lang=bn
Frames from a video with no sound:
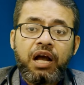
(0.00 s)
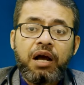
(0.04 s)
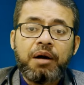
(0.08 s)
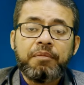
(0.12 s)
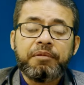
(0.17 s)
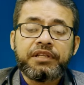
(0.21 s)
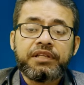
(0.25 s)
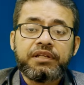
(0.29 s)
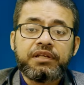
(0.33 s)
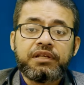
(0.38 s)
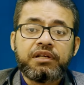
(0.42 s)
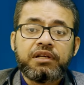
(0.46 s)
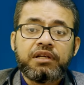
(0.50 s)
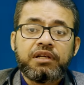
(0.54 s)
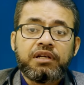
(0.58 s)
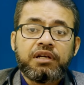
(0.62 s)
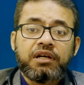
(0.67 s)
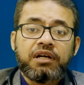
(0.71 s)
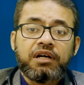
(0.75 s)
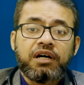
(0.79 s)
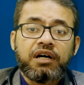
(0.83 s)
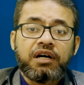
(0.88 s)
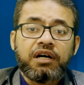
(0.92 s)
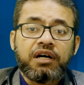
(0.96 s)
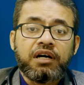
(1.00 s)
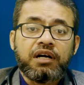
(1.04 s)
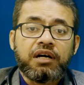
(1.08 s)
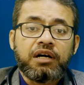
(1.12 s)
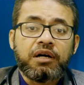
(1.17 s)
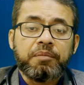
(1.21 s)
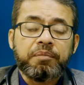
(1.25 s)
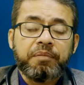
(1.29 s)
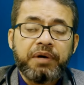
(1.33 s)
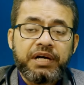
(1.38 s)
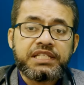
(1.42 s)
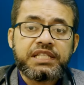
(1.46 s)
আমাদের
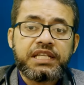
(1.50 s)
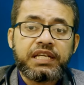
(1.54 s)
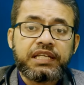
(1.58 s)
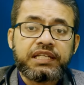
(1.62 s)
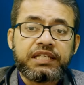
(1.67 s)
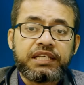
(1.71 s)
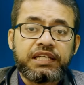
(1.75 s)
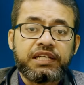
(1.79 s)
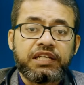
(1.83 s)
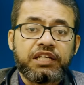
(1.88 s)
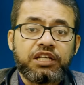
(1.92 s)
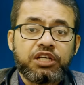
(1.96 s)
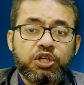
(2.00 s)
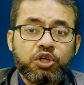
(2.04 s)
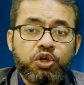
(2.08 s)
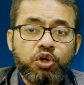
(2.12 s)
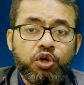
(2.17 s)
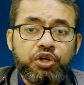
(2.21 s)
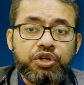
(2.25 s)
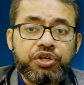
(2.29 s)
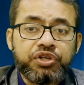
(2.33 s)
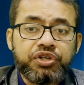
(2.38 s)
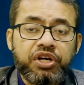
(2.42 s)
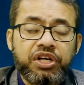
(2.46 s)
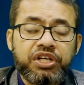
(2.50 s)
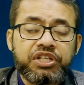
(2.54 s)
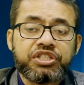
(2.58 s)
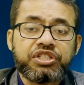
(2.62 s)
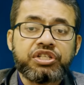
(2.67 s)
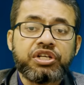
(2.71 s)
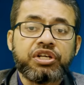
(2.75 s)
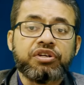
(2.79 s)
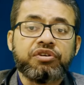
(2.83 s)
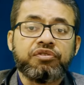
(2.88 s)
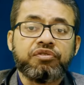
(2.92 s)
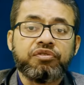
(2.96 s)
মাসেলকে
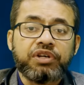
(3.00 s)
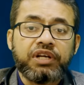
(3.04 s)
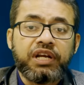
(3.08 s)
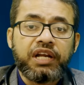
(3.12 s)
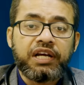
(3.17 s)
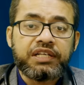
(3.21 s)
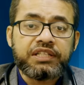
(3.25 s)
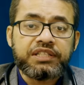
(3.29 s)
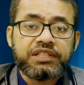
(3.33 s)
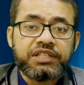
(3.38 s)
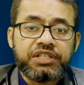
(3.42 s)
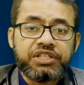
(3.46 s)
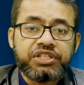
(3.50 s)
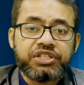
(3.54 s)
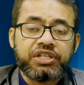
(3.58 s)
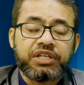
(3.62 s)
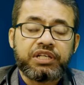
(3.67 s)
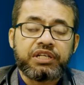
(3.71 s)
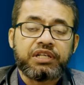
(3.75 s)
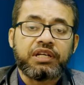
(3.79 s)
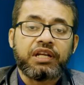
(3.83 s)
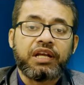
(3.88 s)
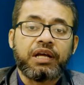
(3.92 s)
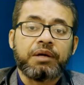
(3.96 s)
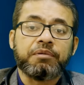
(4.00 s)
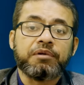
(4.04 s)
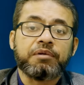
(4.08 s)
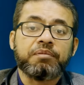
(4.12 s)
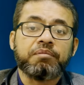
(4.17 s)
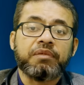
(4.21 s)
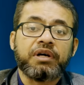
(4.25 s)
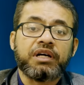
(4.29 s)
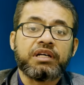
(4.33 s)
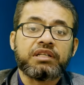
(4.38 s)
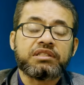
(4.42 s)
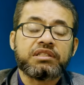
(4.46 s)
কন্ট্রাকশন রিল্যাক্সেশন এবং
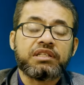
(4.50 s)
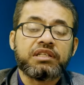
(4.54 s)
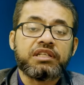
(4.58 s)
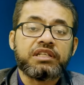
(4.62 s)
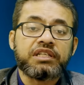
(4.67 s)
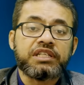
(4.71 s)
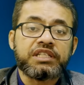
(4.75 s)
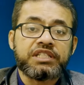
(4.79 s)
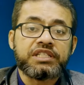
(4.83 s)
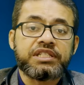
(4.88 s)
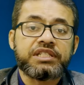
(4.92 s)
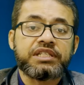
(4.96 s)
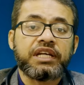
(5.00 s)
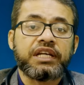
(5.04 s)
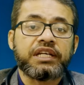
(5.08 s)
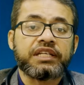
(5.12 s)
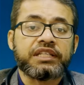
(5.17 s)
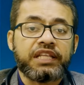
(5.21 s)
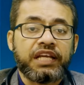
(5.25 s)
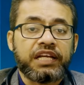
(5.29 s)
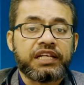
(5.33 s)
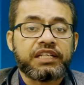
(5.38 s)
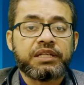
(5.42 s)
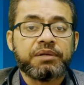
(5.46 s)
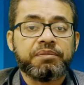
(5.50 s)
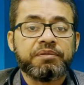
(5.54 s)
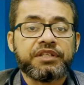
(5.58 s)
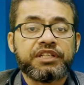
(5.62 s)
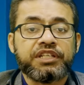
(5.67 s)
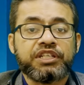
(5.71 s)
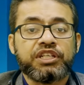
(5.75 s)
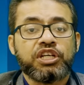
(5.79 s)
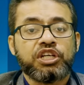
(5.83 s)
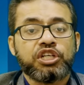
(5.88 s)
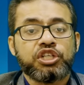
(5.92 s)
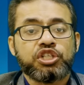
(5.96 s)
মাসেলের স্ট্রেংথ
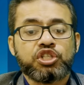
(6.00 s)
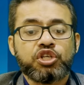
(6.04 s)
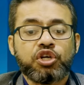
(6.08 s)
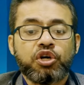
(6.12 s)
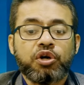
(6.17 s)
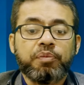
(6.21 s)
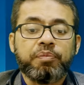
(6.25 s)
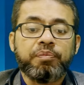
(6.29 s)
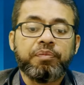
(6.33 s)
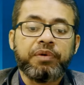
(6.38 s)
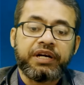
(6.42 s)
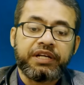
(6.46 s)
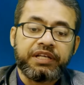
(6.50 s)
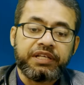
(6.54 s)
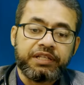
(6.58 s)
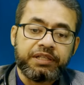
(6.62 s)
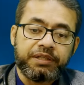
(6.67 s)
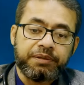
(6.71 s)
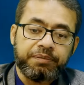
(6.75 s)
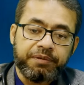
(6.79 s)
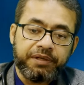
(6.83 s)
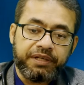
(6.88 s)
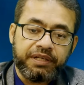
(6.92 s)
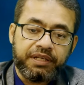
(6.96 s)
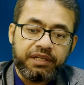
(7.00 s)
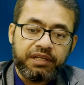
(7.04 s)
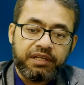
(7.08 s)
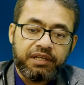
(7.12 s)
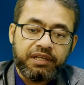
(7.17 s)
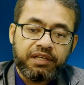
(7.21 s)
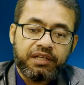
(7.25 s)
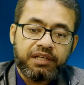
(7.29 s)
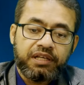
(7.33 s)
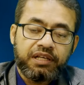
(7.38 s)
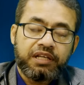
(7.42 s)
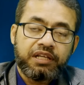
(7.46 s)
অ্যাক্টিভিটি সব বাড়িয়ে দিবে
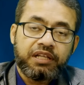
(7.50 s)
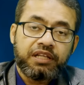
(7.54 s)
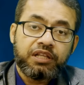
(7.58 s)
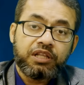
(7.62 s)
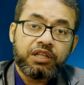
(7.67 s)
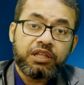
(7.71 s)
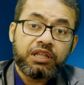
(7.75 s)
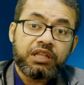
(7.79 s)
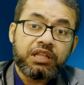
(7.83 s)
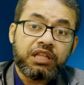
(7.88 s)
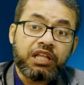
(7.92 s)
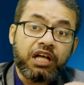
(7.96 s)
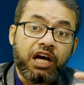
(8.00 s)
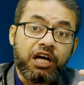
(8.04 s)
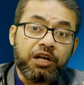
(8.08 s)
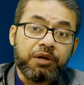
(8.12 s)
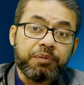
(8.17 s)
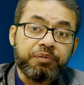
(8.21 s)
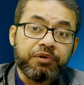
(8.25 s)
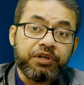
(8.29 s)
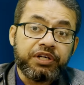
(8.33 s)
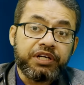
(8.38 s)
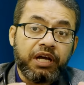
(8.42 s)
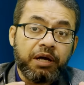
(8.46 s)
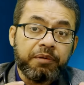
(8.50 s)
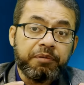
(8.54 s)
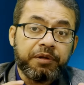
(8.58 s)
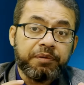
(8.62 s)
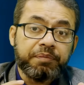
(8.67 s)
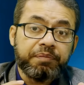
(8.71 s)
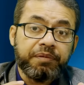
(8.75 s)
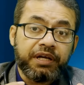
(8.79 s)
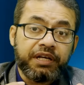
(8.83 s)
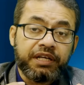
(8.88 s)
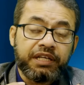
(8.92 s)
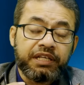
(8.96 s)
তার উপরে ডাবের
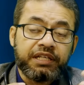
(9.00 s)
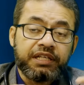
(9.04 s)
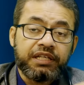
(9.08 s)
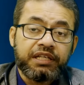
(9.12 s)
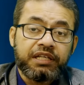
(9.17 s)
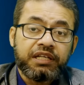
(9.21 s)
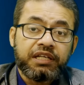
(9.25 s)
পানি